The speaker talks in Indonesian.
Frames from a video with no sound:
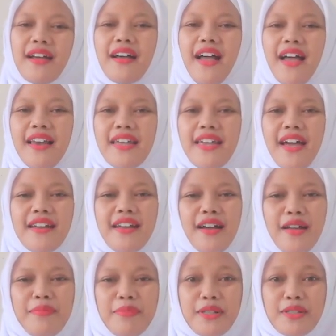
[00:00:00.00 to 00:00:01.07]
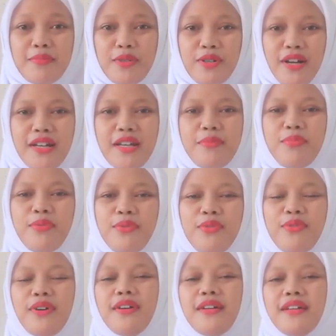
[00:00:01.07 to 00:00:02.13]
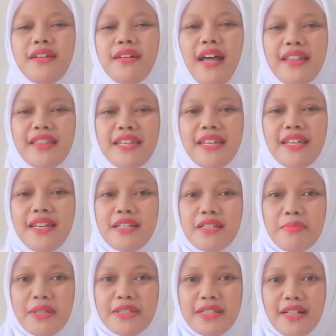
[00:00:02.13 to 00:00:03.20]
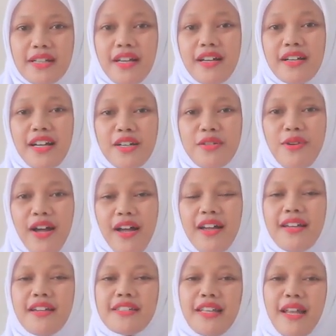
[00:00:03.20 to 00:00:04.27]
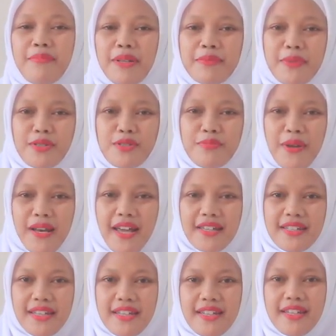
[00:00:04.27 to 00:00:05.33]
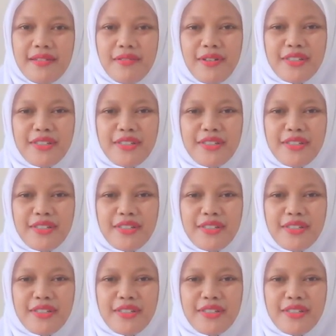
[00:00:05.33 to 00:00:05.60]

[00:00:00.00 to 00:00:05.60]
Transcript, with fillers: Kalian akan bertemu dengan Ibu nanti di semester yang kedua. Selamat berjumpa lagi.